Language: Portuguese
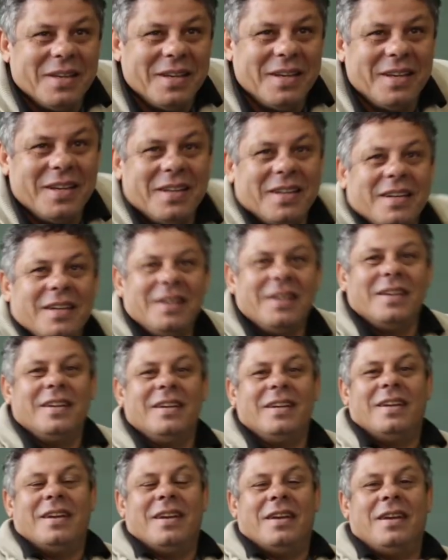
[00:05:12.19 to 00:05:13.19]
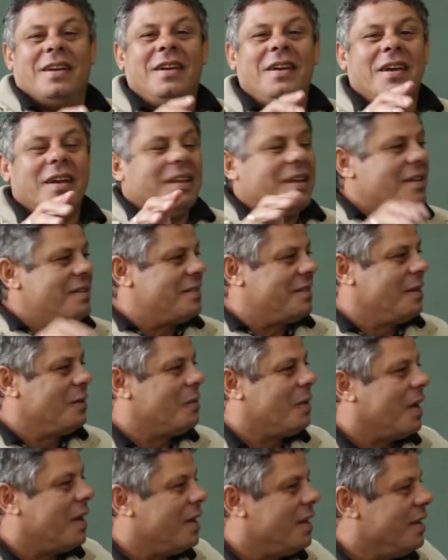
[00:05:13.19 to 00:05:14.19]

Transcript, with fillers: É, em relação a